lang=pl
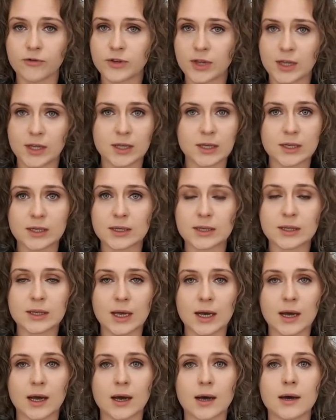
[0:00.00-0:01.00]
Wtedy
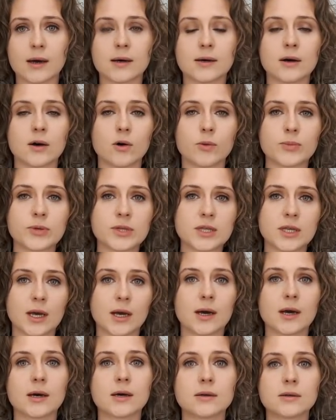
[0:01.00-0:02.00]
taka
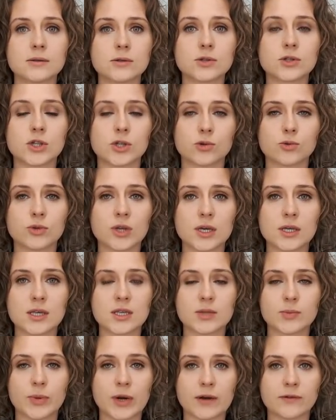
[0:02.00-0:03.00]
opcja się tutaj
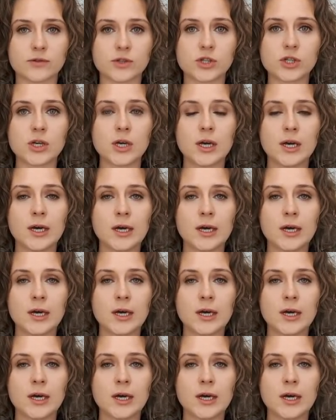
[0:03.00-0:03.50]
nie sprawdzi.